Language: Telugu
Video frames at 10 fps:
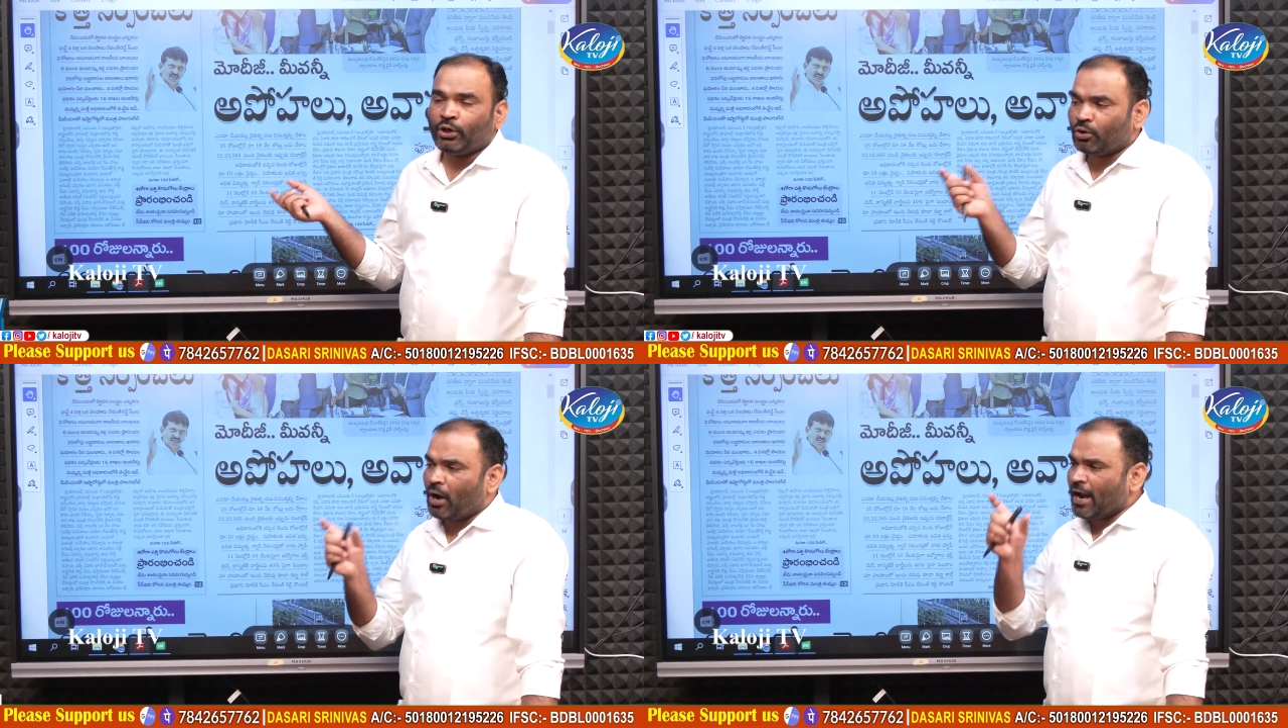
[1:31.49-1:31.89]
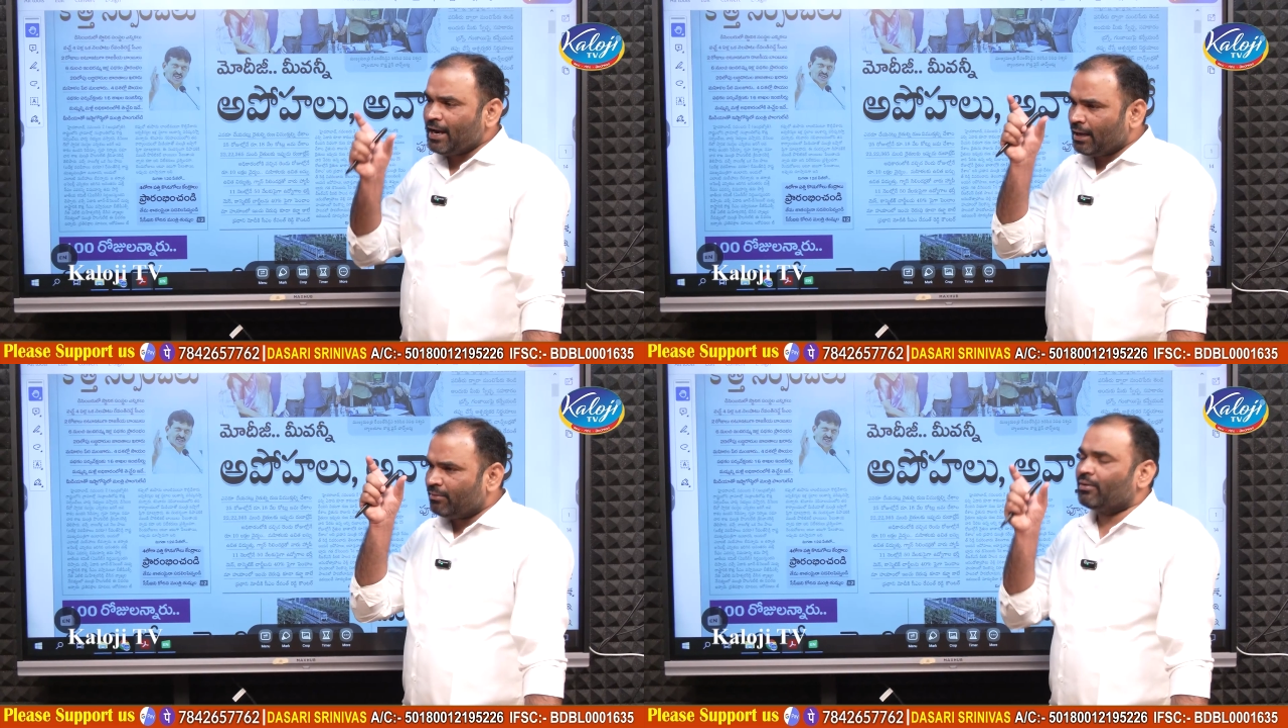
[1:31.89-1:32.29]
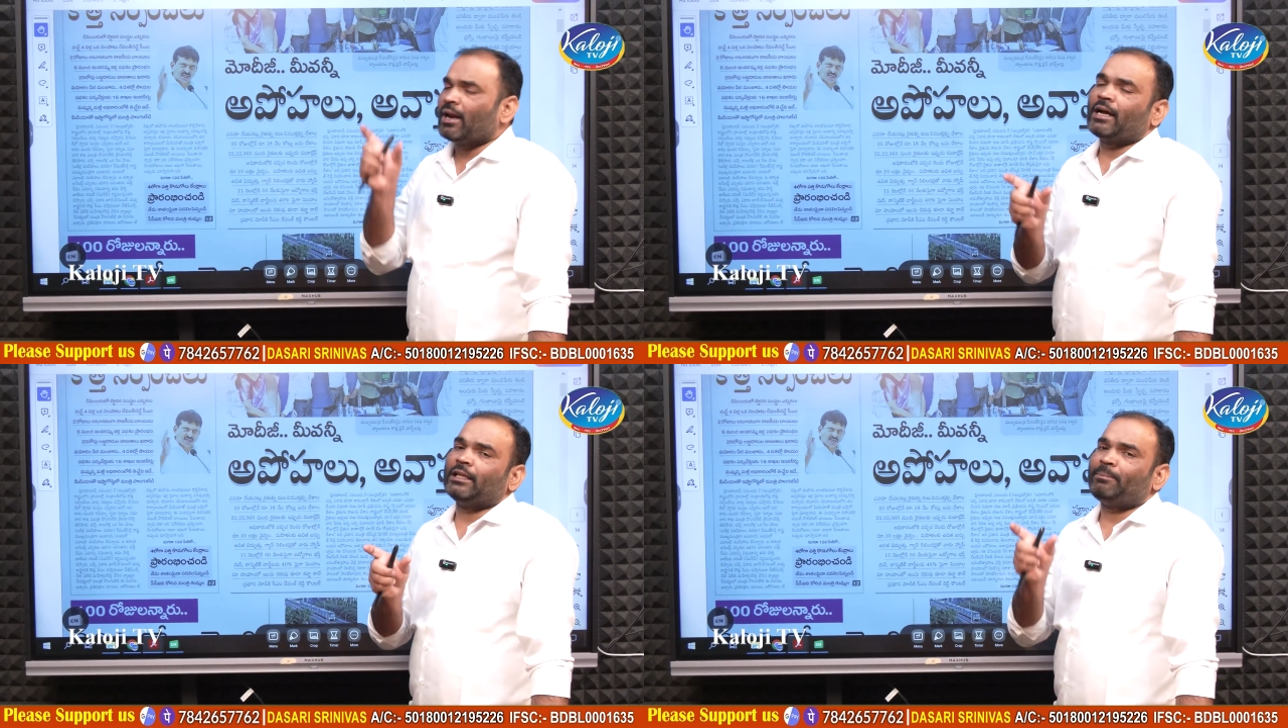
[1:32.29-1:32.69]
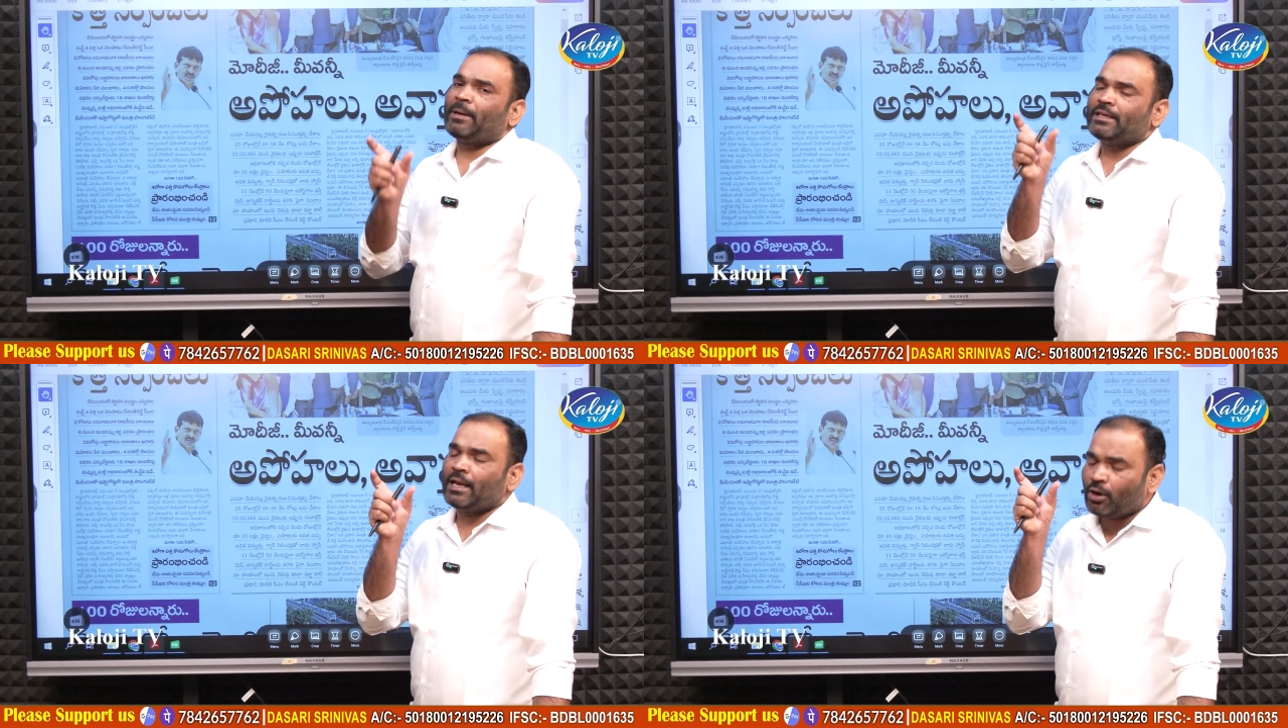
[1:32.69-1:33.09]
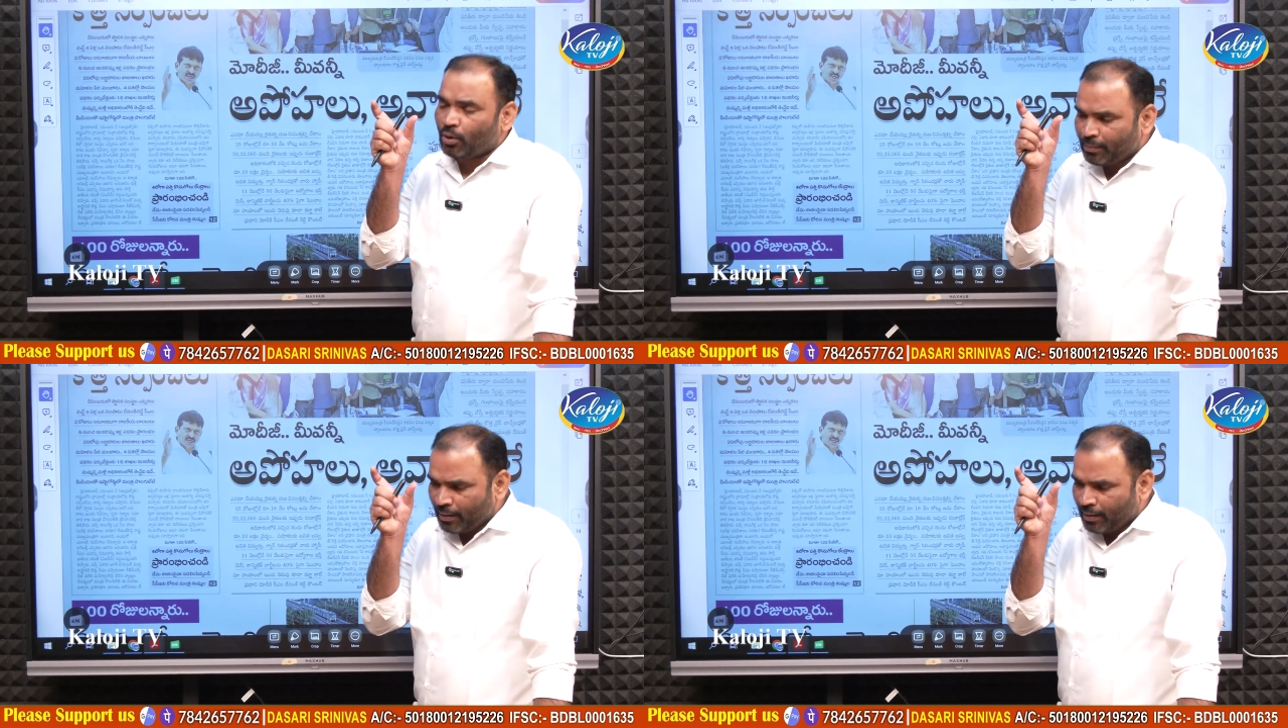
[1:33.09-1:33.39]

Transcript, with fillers: ఇటు అన్ని వివరాలు గత పది నెలల్లో